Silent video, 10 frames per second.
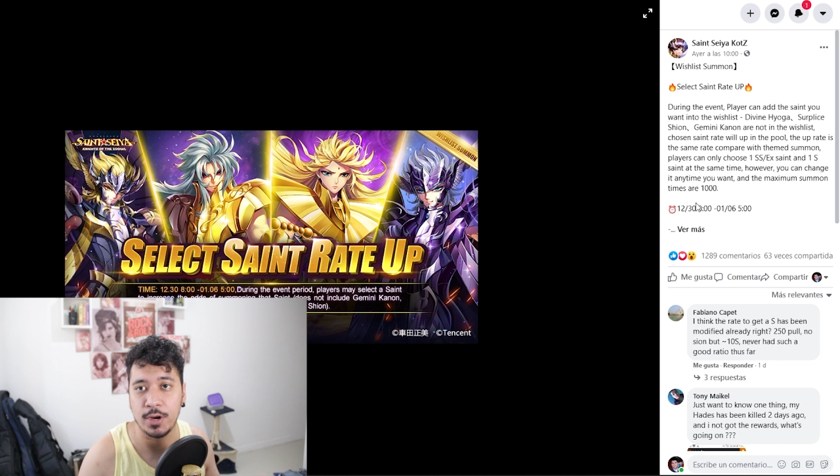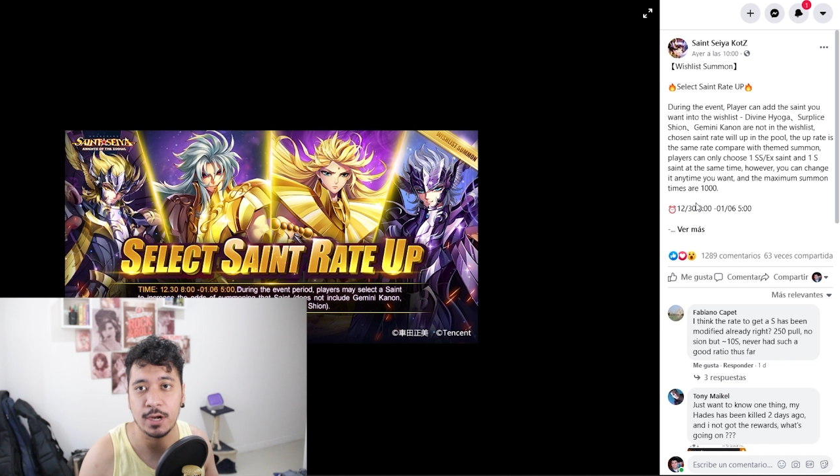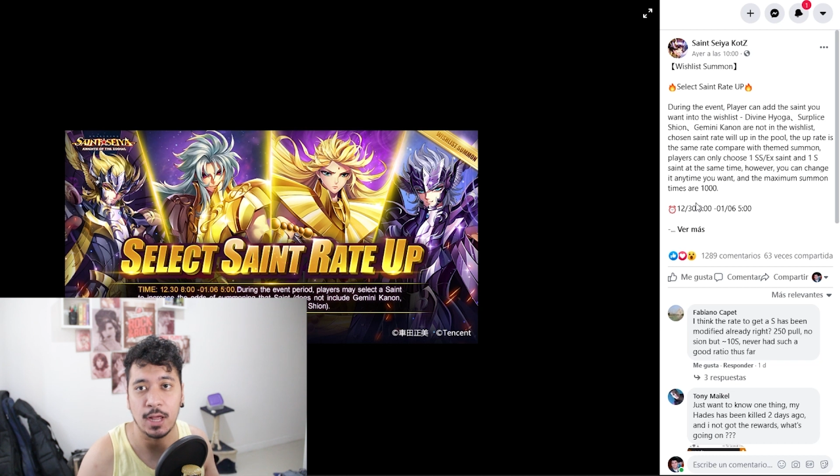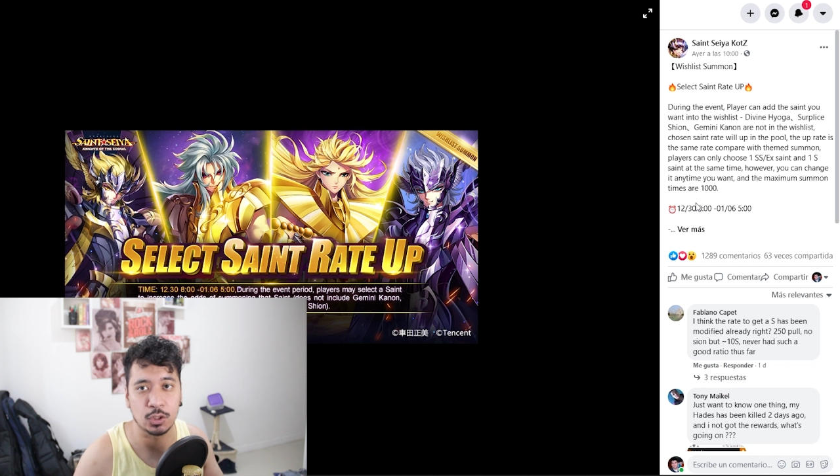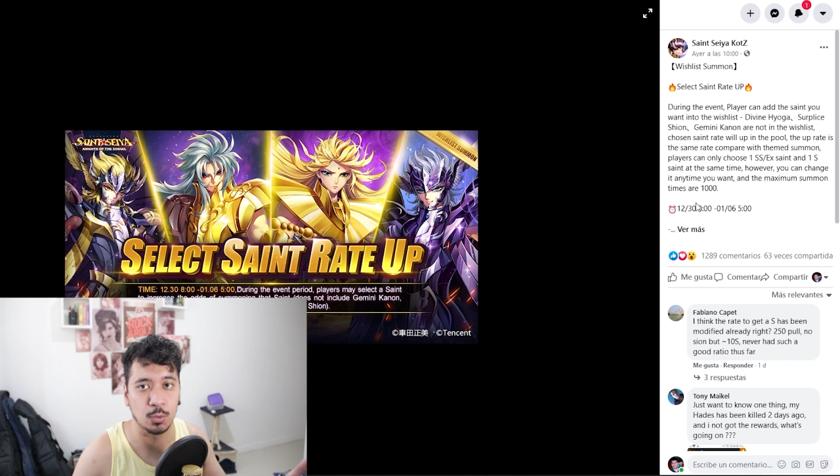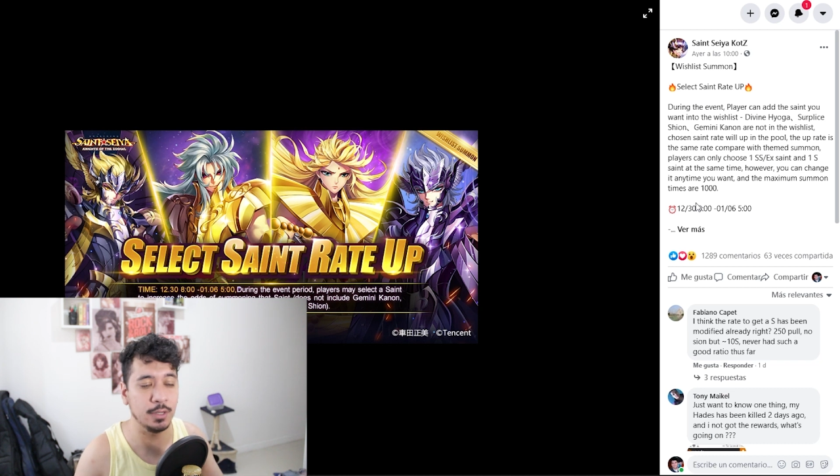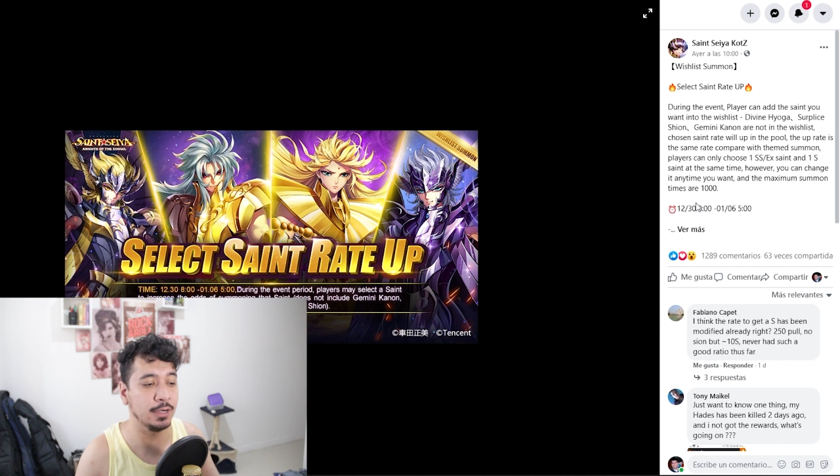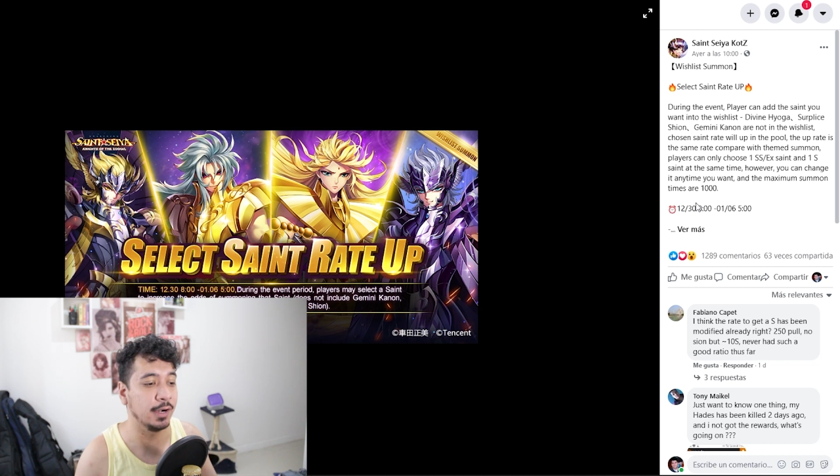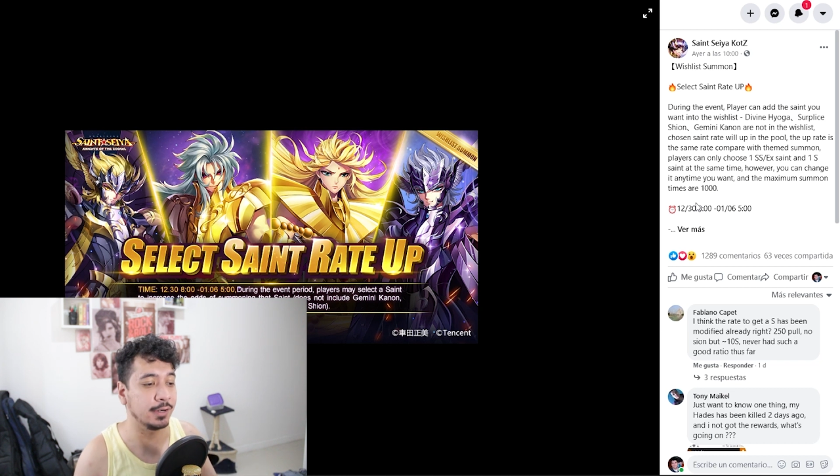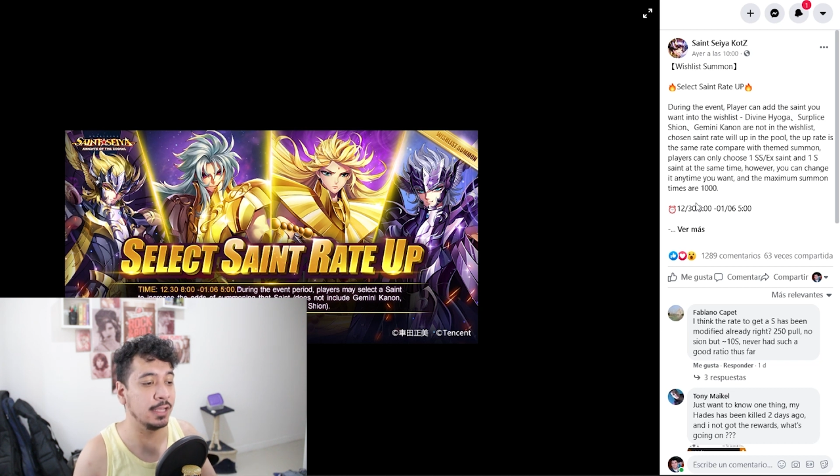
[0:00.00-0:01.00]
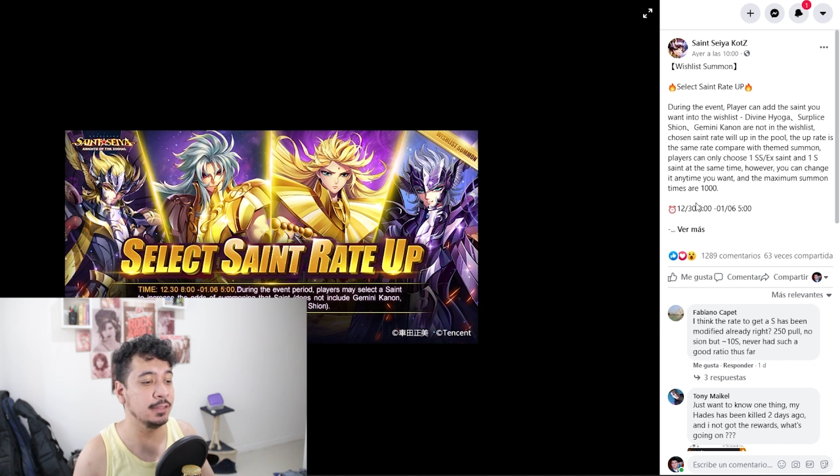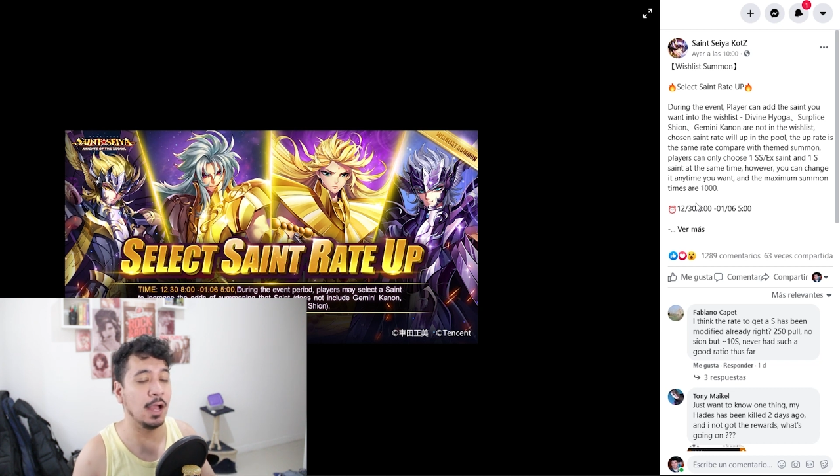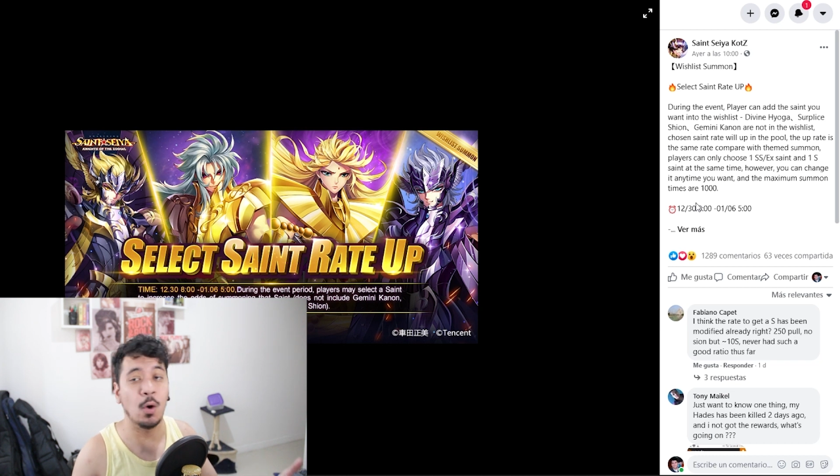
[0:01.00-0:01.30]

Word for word: poner a subirle el rate